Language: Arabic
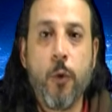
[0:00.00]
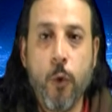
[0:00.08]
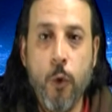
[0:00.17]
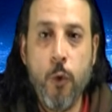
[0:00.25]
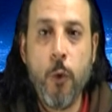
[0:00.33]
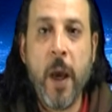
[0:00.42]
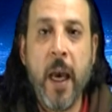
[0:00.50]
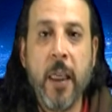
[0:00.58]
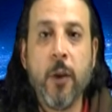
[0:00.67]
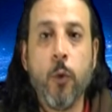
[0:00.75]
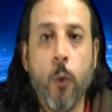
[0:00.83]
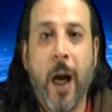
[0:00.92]
كل
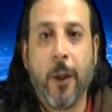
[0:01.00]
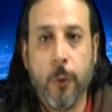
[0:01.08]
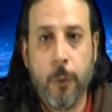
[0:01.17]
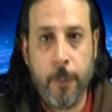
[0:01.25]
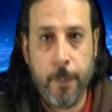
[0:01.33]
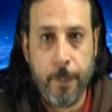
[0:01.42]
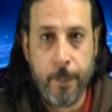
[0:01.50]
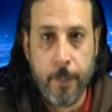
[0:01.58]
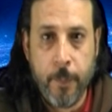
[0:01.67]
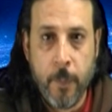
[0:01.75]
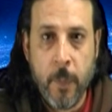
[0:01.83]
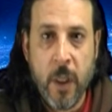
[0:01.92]
واحد وحده
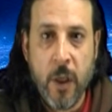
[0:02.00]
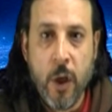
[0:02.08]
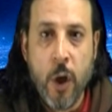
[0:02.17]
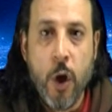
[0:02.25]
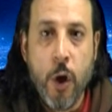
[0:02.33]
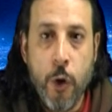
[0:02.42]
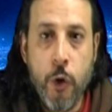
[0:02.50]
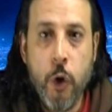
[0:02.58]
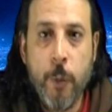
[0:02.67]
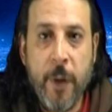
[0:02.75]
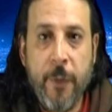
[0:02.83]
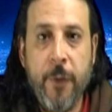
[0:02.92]

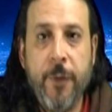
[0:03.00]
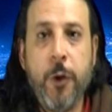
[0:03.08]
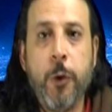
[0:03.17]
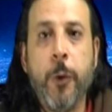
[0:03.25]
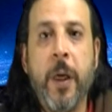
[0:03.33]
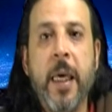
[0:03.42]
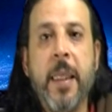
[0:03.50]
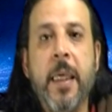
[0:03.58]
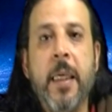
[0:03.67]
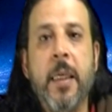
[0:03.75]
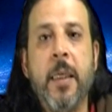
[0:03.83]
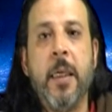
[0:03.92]
اليوم في الفيديو
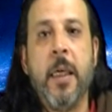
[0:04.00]
هذه